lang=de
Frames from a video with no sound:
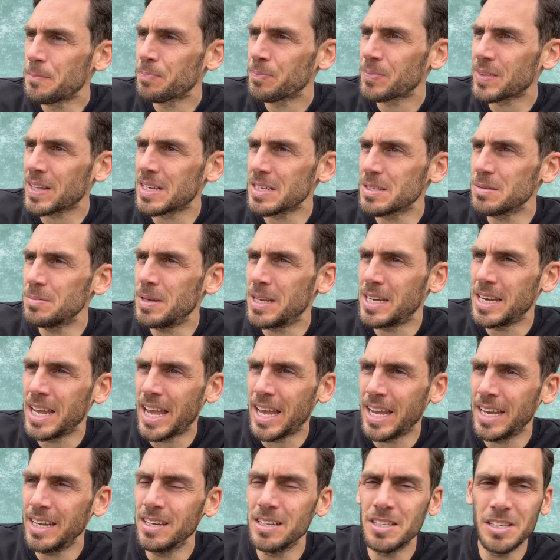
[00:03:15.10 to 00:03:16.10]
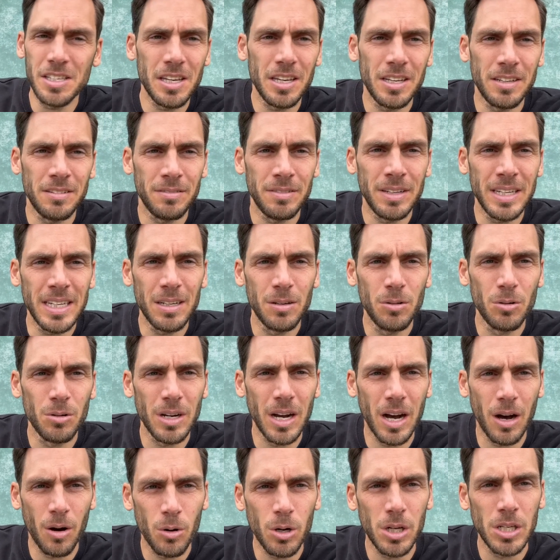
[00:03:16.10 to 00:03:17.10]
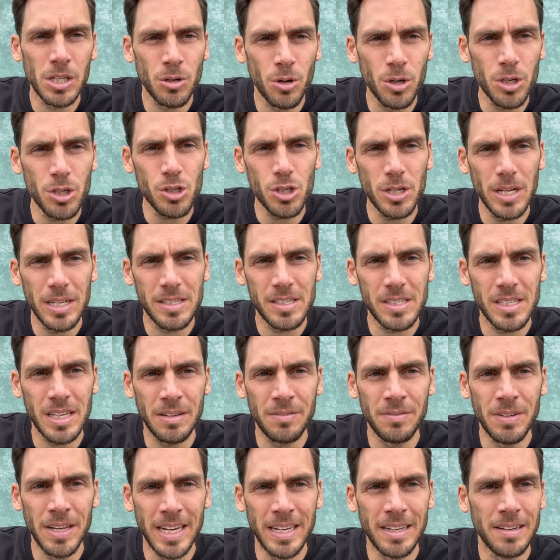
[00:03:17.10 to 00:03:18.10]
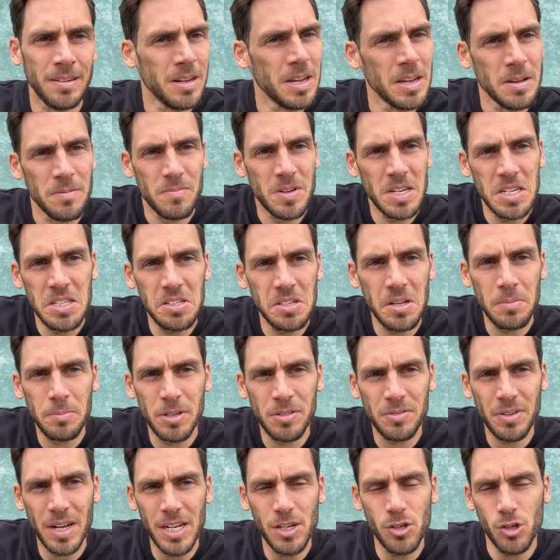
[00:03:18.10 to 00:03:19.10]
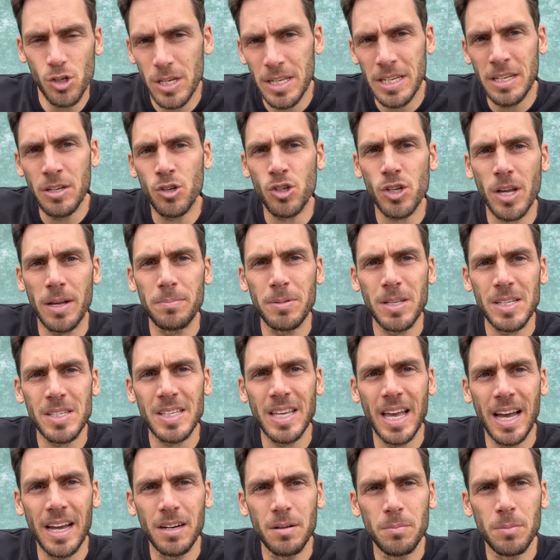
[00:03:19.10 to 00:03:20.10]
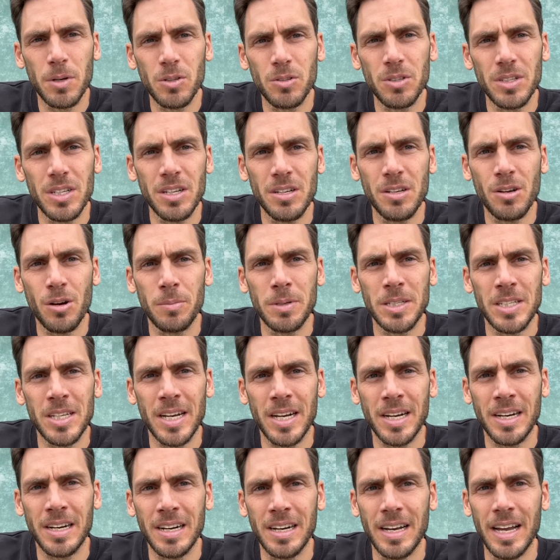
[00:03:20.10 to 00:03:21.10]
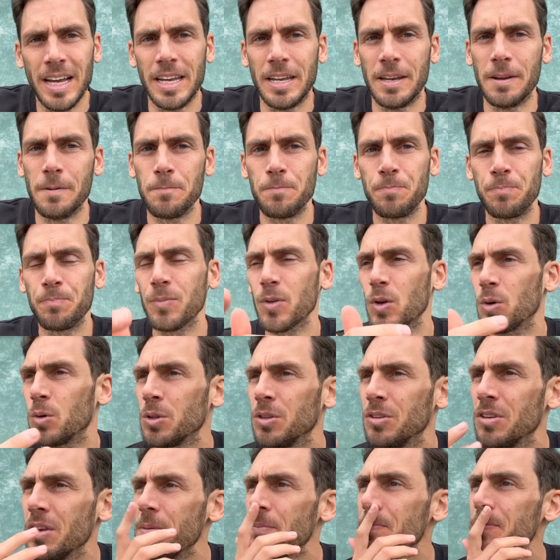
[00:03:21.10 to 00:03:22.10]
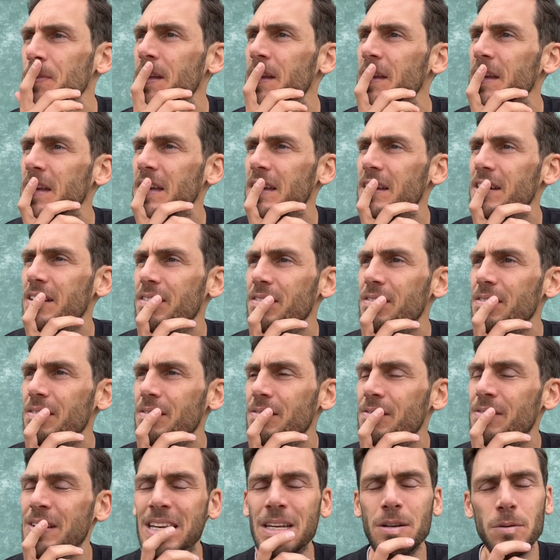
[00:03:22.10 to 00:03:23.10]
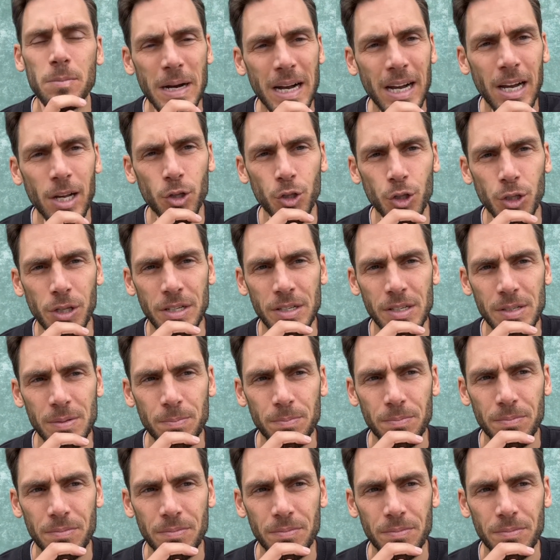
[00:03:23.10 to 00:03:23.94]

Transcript: dass wir eine ähnliche Entwicklung auch in Deutschland sehen werden. Wenn ich damit falsch liege, schreibt das gerne mal unten in die Kommentare rein. Und wen überrascht das?